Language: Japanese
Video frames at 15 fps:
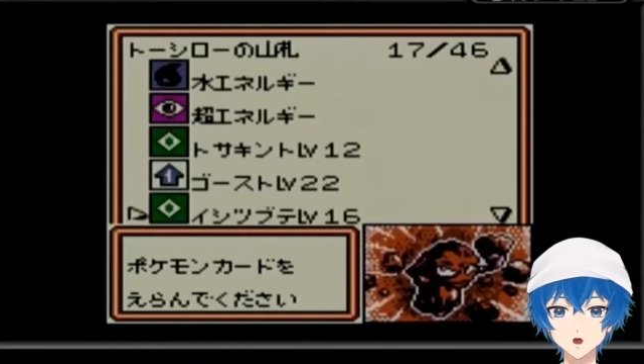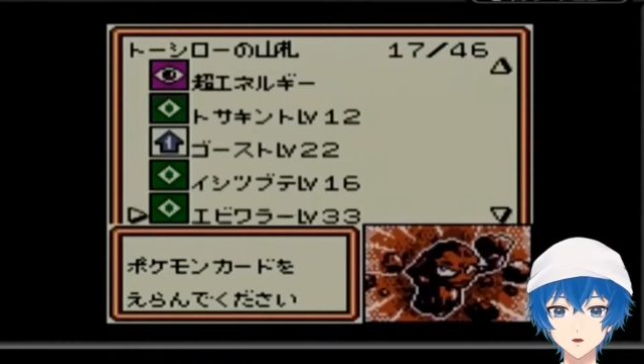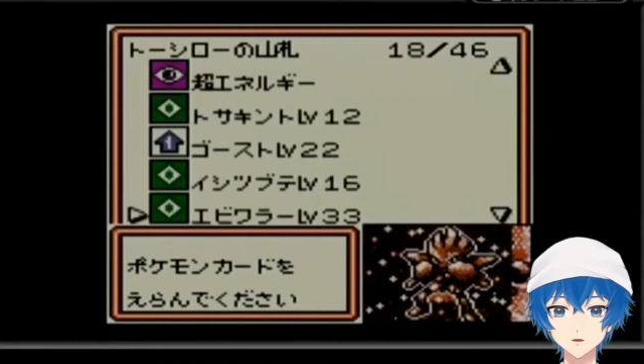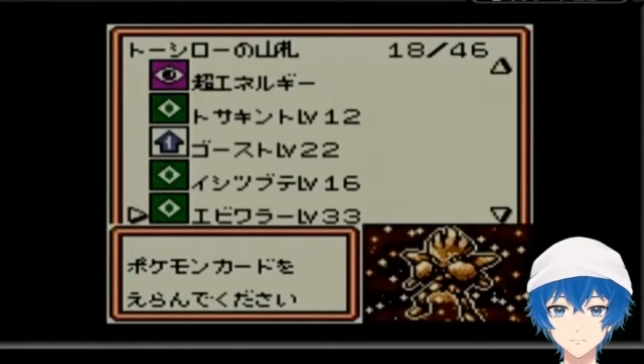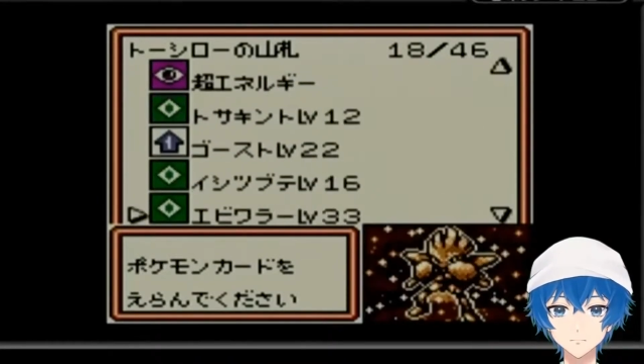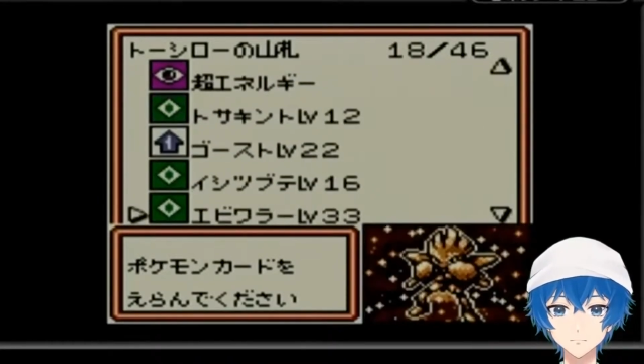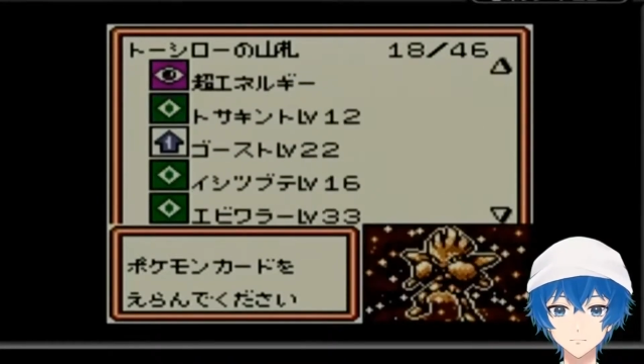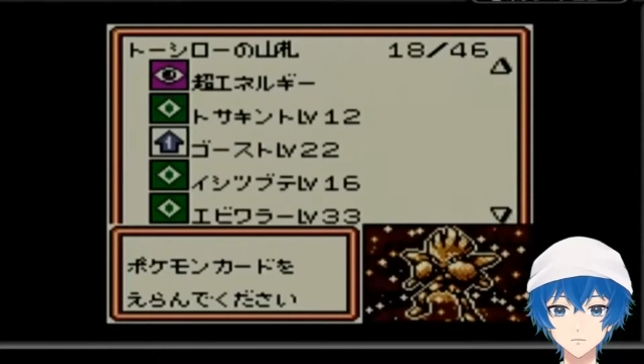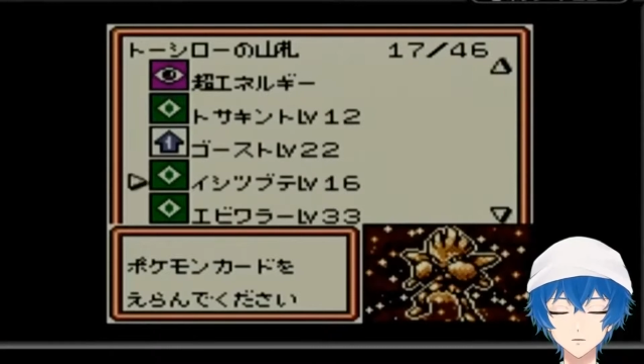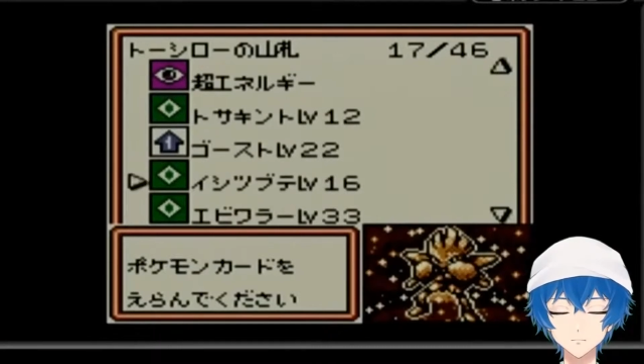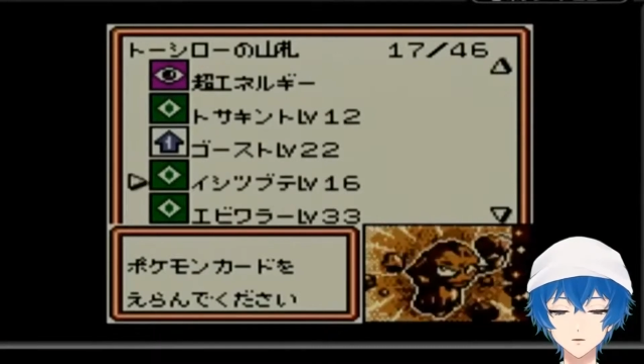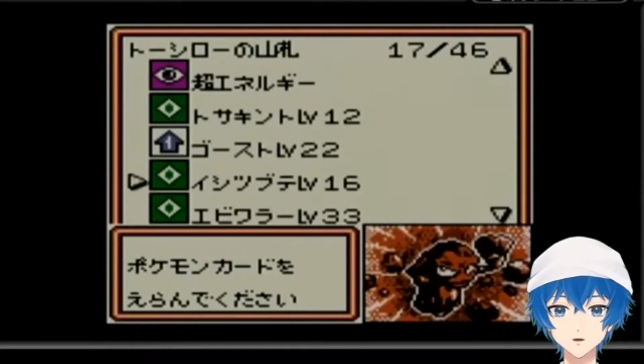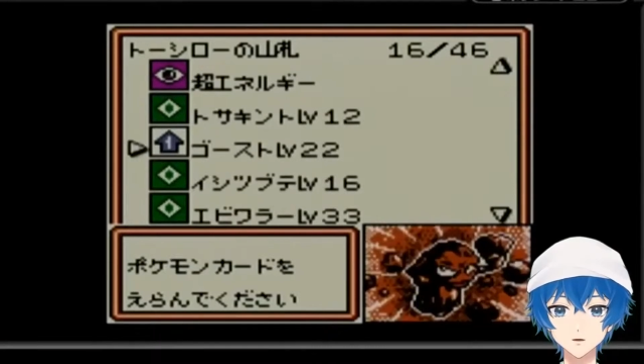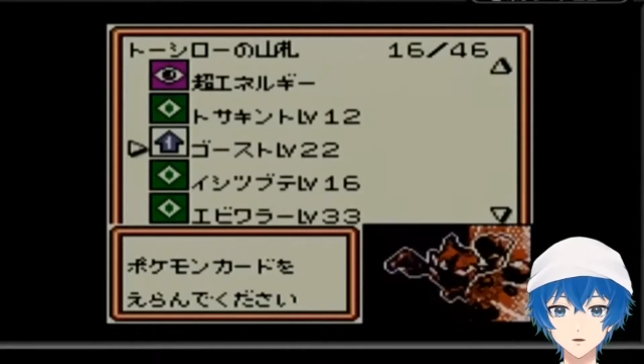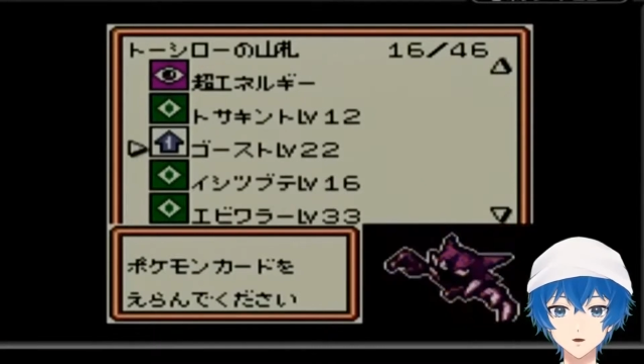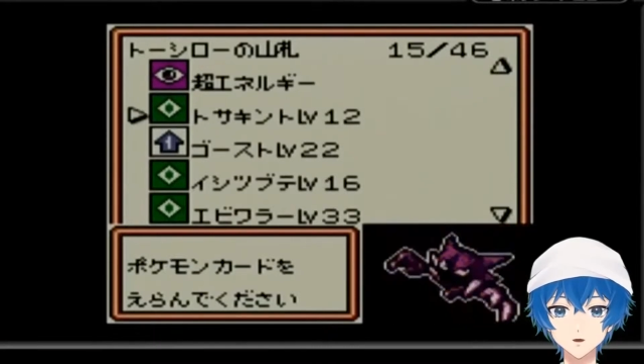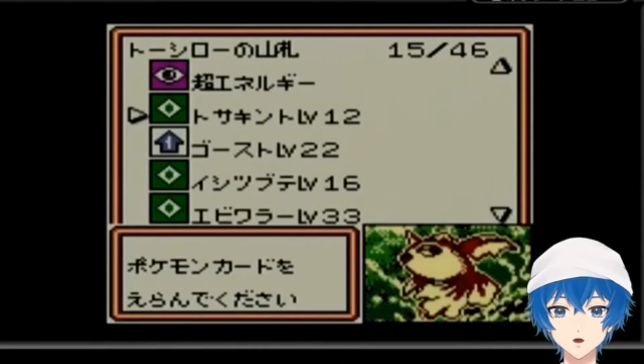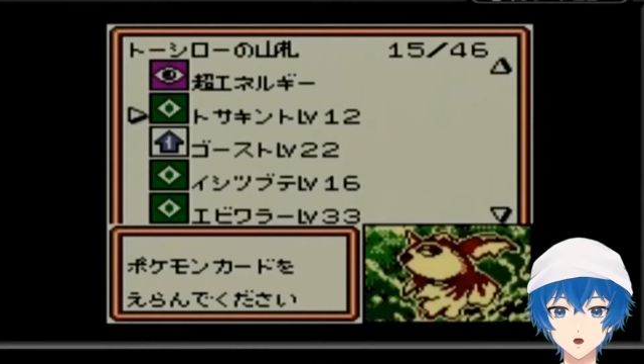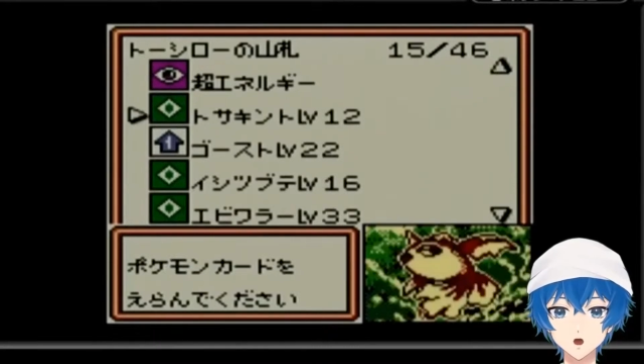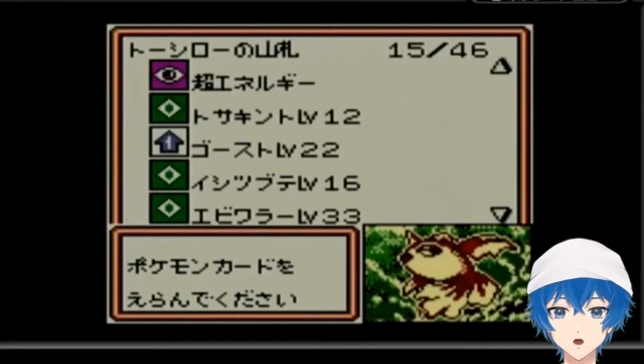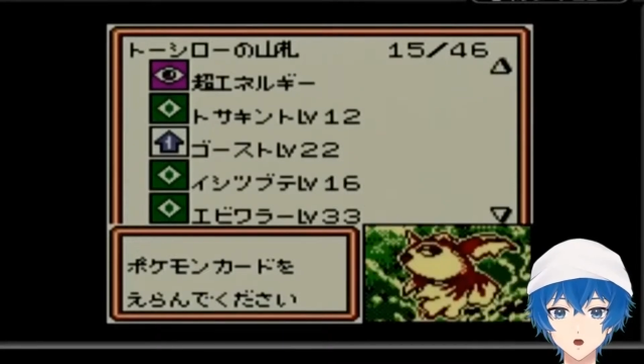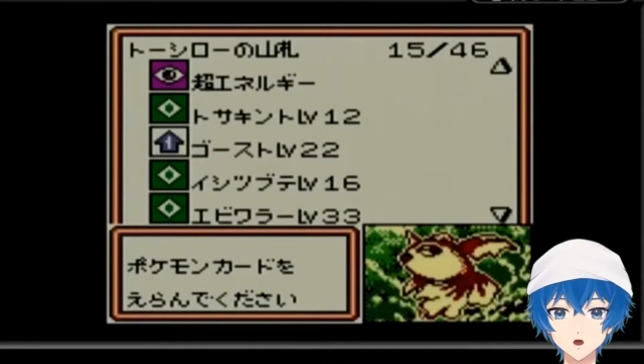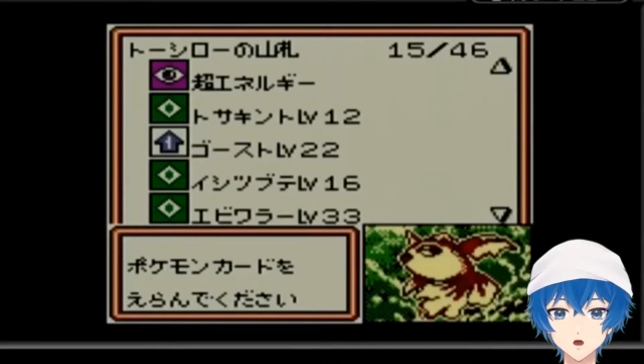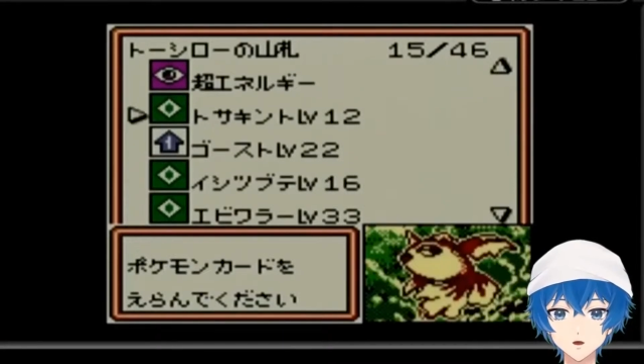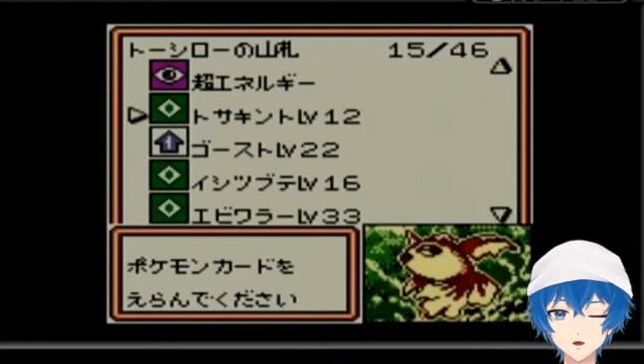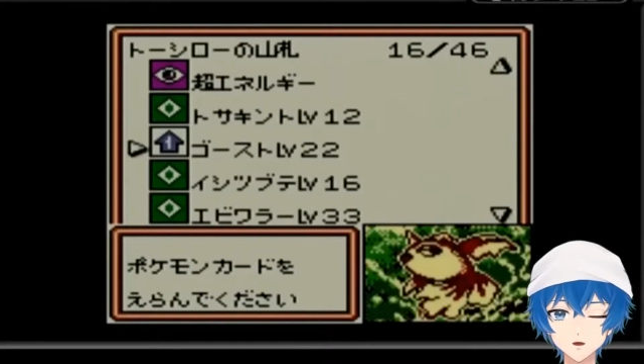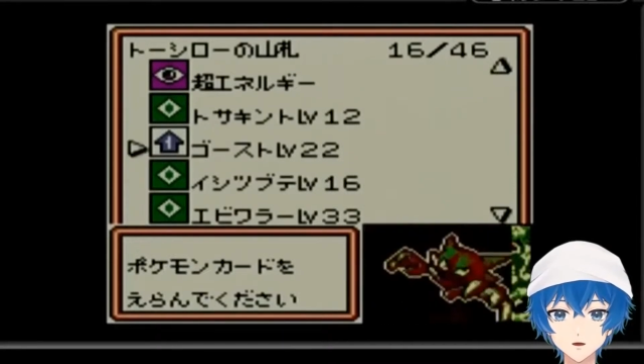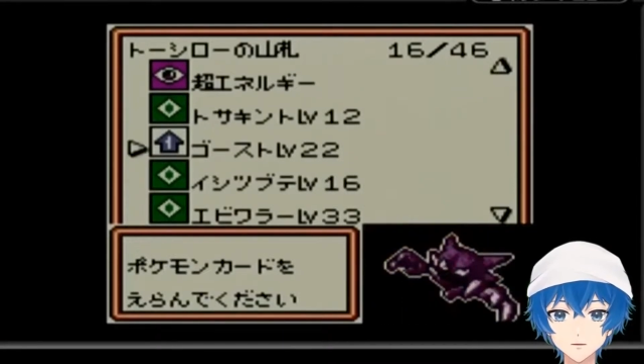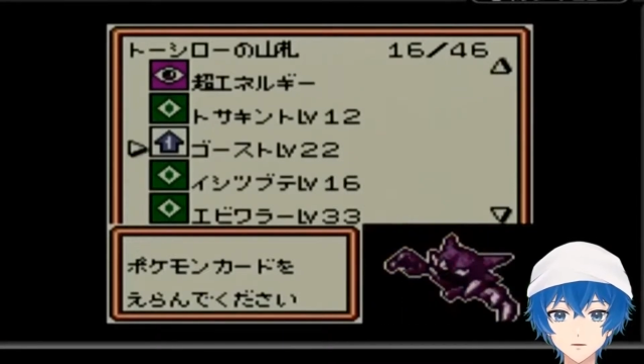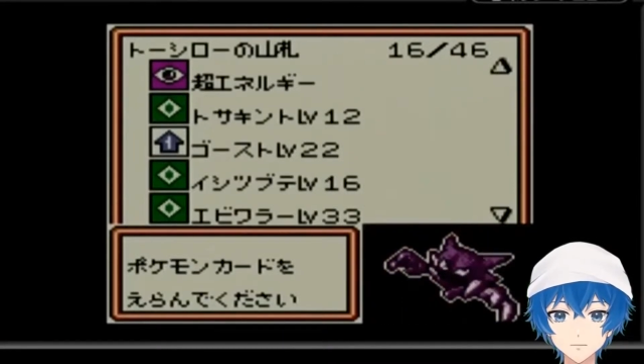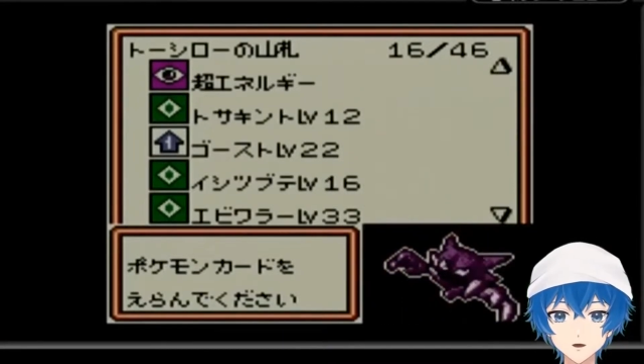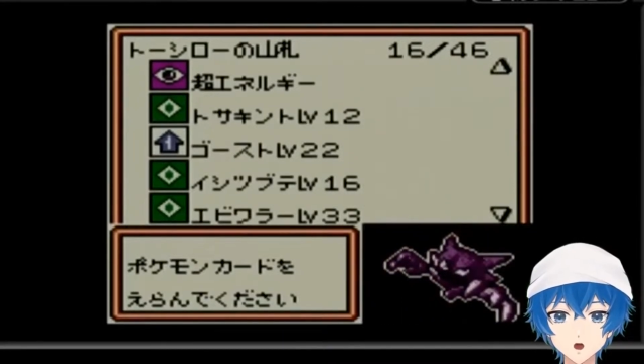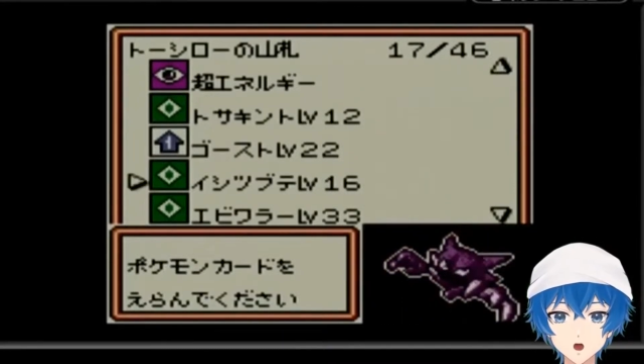と。